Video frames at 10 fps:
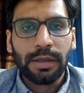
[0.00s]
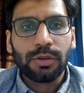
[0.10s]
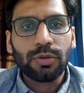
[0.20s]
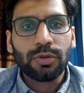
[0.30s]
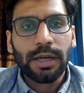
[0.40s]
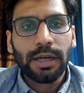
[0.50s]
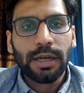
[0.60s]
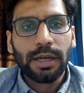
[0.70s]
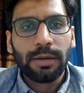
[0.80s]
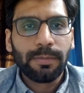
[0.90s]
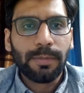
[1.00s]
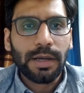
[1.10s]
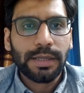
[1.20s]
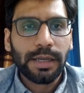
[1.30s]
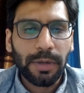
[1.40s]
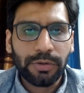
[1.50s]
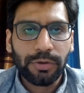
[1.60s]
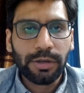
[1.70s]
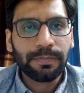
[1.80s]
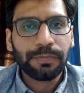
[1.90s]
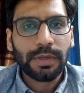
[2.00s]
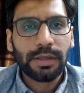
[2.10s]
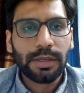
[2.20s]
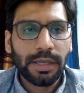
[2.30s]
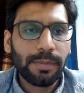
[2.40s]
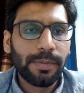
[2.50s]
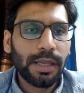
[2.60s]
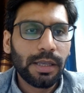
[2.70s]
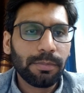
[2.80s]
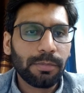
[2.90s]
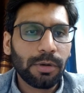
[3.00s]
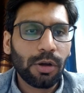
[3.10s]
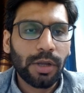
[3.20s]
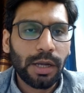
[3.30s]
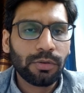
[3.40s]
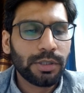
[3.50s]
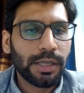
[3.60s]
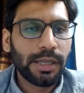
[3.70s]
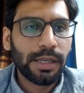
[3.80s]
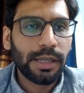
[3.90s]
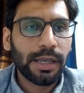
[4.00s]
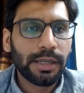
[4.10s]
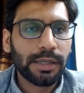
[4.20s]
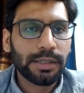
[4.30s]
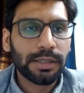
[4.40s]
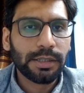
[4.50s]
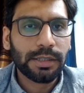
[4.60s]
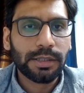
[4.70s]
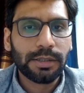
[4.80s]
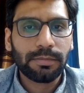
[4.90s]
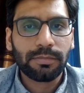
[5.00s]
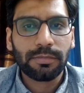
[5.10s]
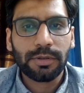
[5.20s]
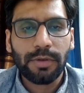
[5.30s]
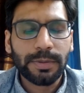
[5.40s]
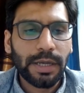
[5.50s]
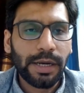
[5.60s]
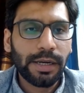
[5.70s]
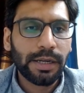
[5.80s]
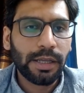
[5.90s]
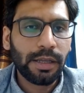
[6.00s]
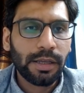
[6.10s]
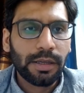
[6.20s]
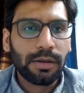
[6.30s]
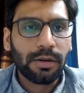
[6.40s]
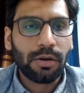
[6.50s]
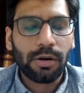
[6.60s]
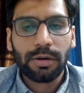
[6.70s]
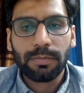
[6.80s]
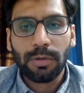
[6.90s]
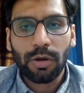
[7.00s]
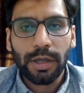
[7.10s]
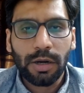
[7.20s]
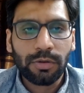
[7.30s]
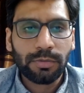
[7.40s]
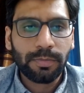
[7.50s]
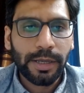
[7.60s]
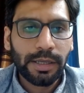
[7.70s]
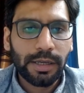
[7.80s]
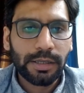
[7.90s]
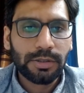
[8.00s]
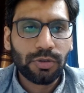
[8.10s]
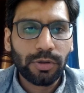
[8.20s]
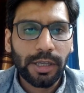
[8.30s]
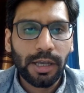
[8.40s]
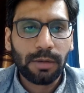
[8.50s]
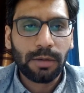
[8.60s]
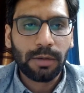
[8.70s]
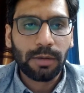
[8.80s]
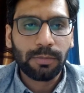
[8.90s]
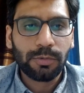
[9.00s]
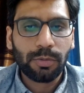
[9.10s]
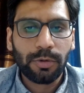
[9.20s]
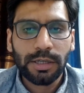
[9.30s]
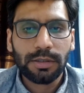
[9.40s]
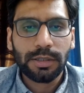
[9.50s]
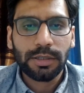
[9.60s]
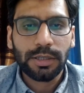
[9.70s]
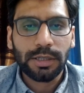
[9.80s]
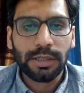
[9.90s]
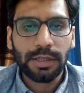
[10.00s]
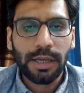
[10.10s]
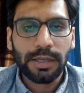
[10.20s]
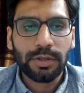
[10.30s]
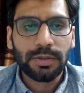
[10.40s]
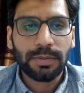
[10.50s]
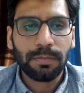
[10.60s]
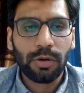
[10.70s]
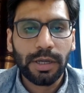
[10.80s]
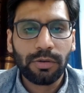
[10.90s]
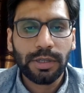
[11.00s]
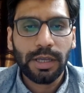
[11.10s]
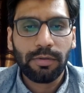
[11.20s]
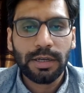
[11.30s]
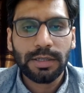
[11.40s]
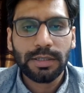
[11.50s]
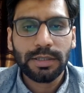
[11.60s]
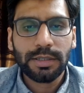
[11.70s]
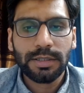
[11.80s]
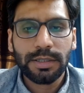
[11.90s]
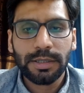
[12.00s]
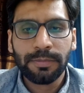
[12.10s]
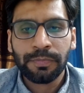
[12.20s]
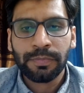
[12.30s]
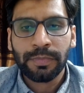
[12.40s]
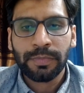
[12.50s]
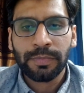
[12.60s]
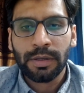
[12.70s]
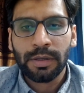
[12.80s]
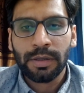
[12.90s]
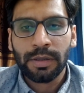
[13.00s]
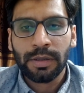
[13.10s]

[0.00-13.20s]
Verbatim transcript: पास है एक्सपेक्ट्रियो ये भी ब्लॉक अकाउंट की ही एक वेबसाइट है और ब्लॉक अकाउंट बैंक है जो कि आपको प्रोवाइड करता है सर्विस ब्लॉक अकाउंट के हवाले से इनके भी डिफरेंट